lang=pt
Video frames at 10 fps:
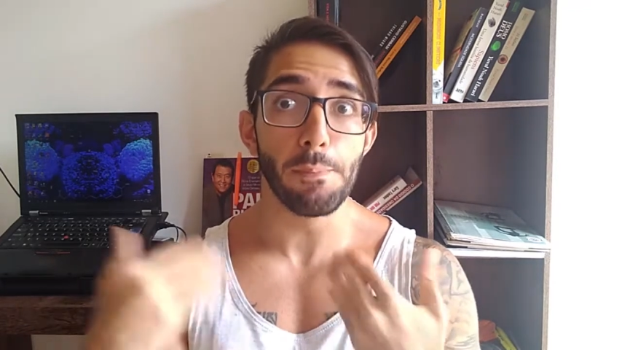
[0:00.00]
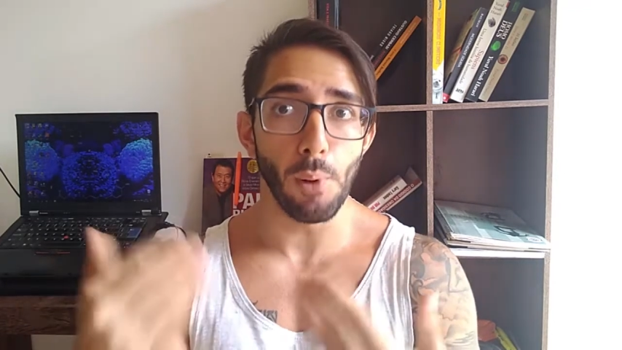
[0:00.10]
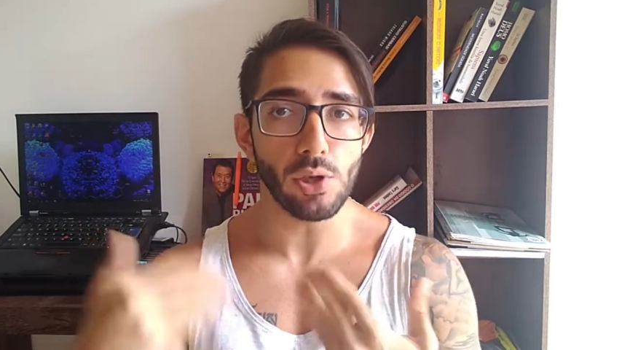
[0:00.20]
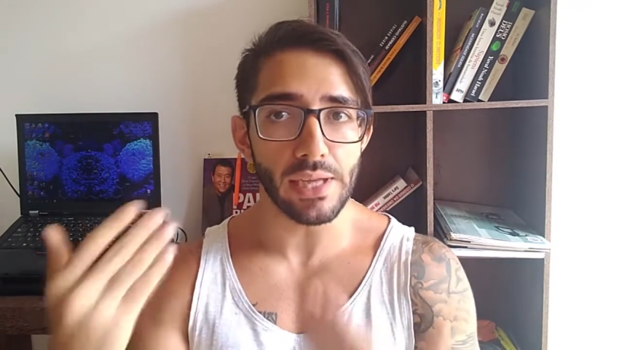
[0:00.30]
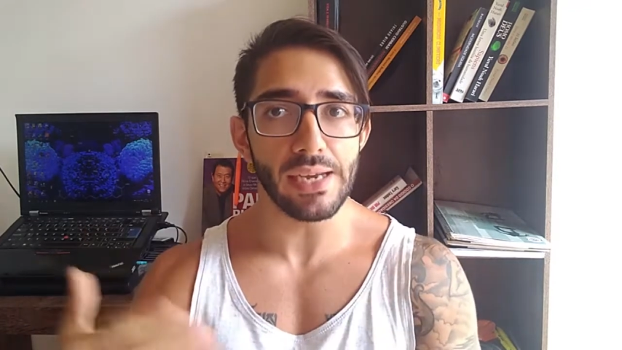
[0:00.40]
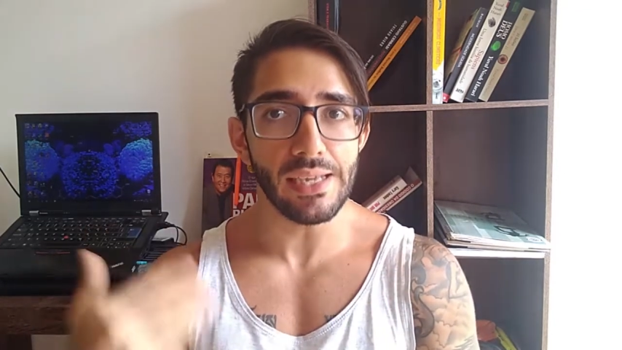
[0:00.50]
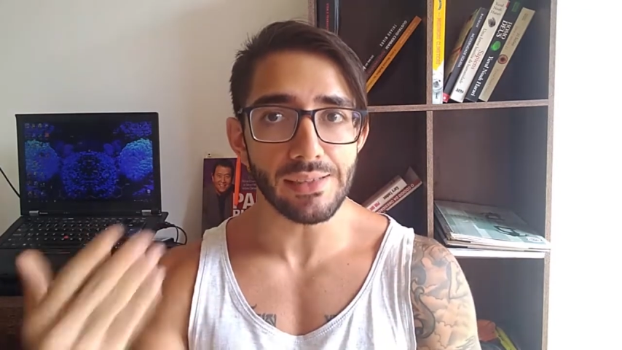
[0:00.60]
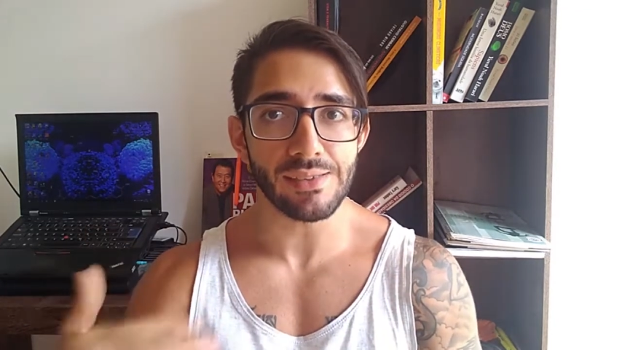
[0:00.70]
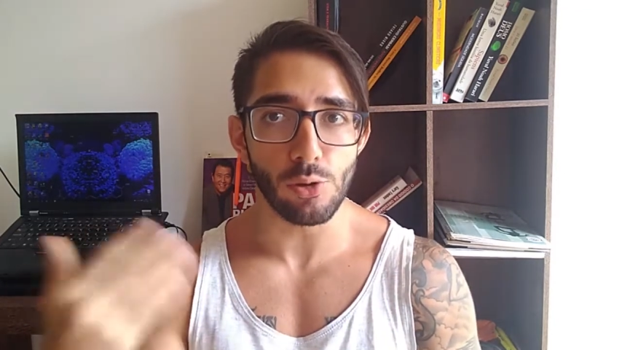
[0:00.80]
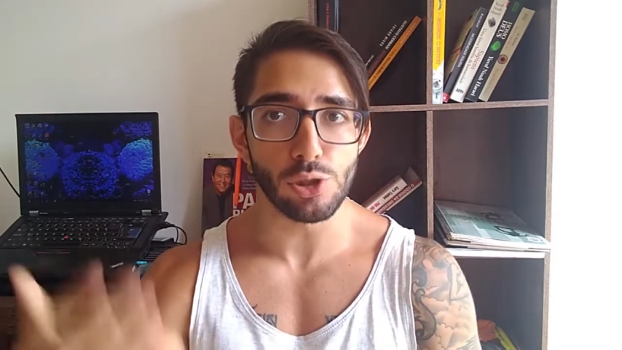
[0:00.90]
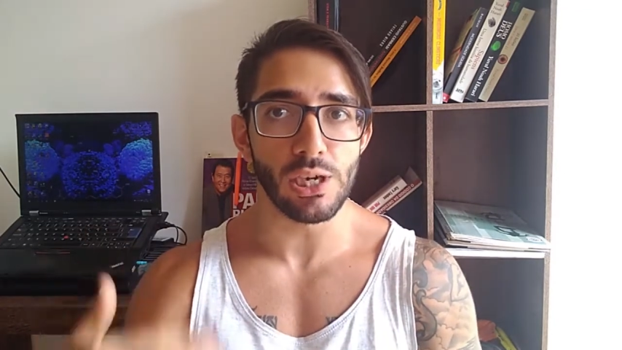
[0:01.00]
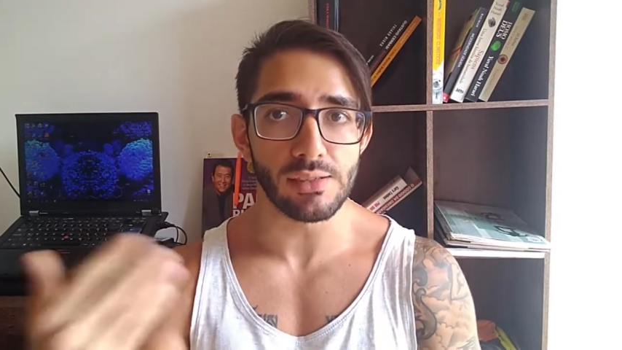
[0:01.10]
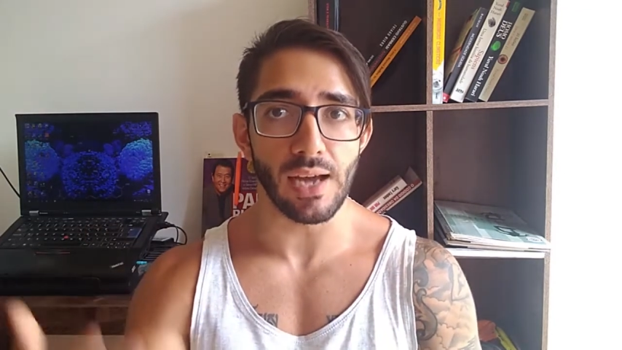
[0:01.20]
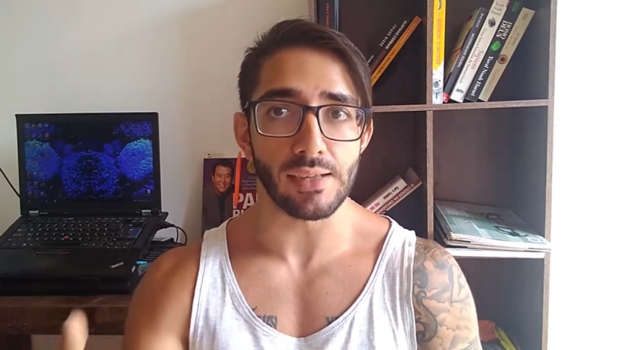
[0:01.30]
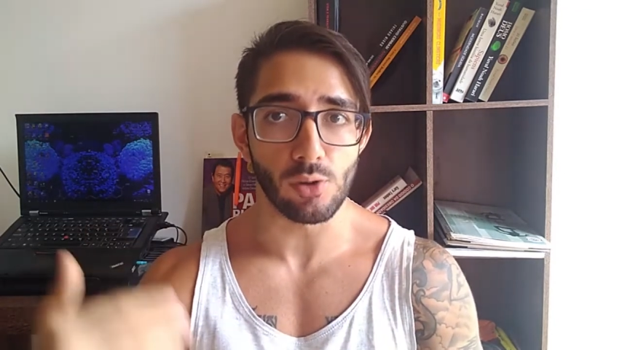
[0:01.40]
que poderia ser
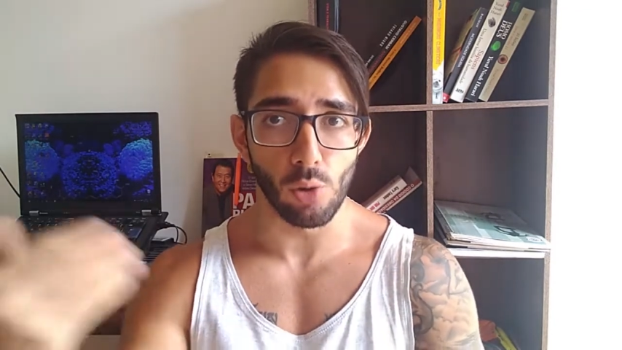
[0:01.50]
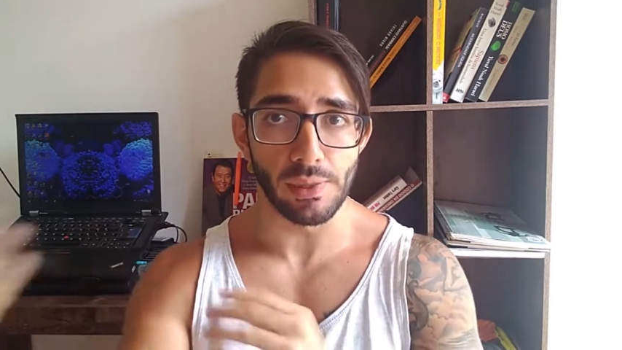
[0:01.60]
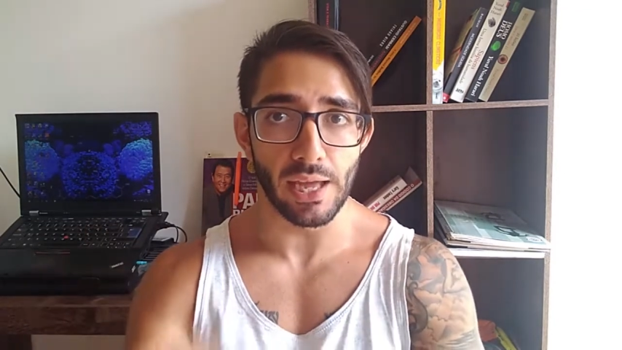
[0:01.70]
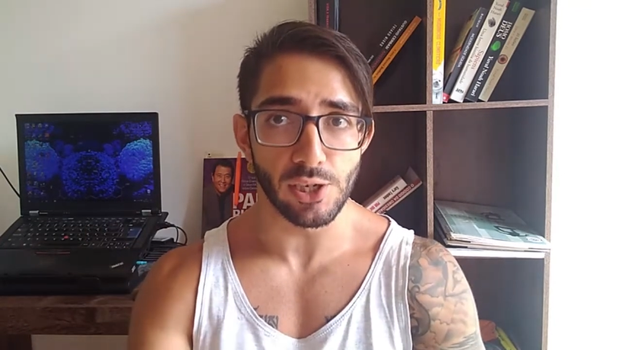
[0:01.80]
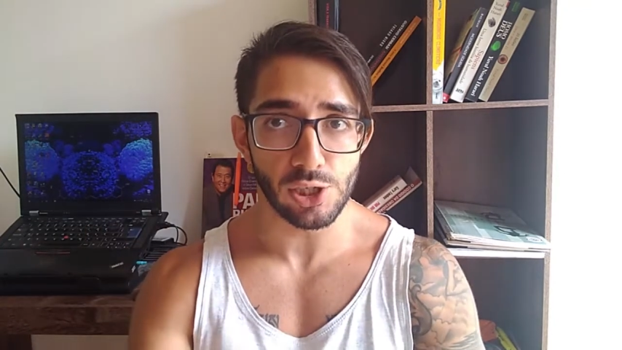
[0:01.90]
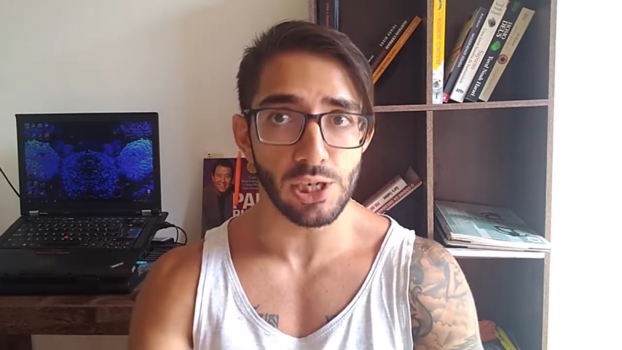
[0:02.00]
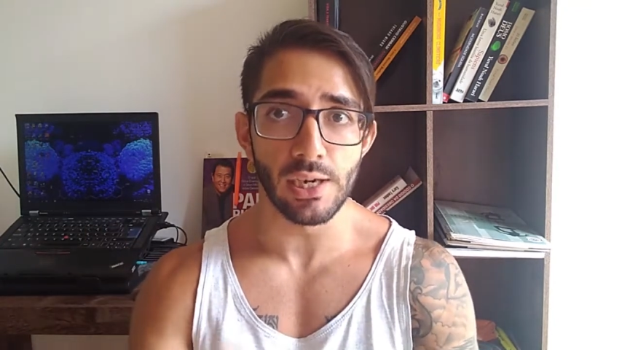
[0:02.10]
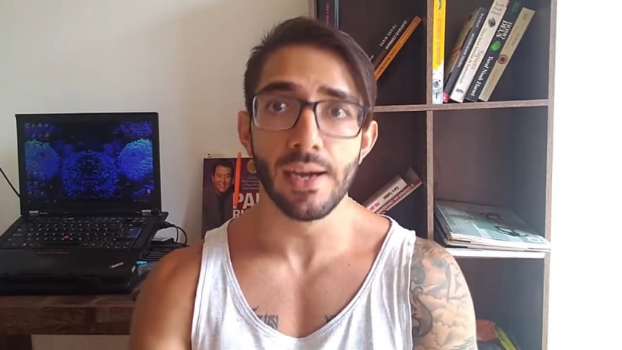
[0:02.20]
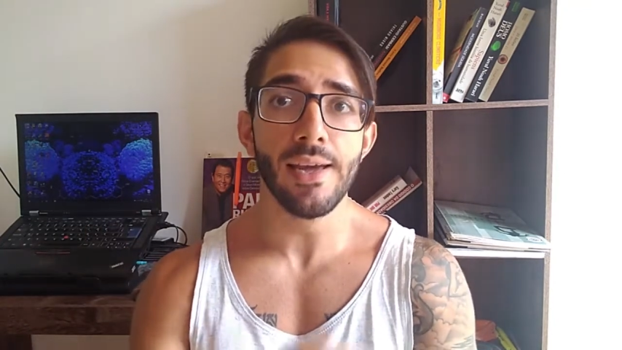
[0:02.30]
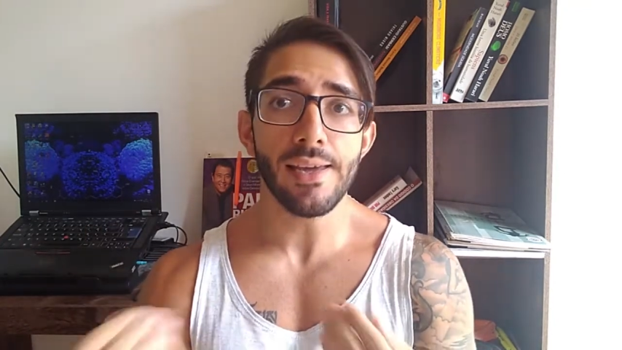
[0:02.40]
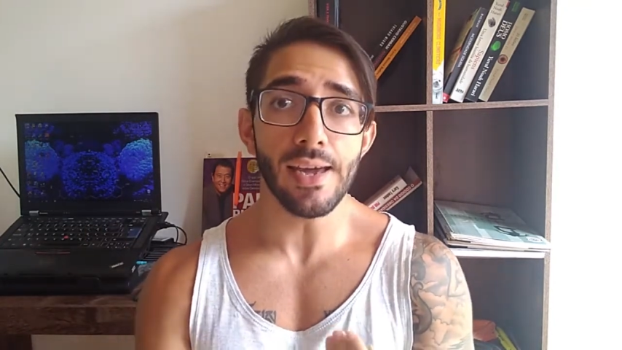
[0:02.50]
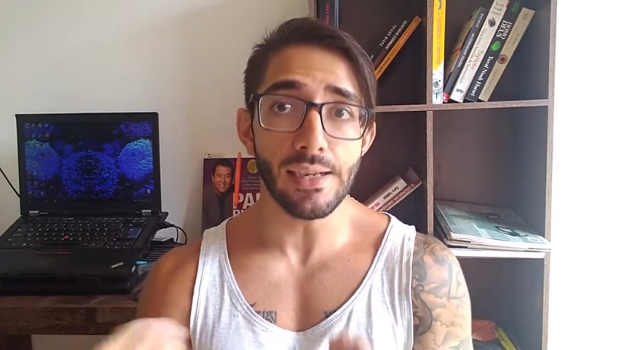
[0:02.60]
utilizada como energia,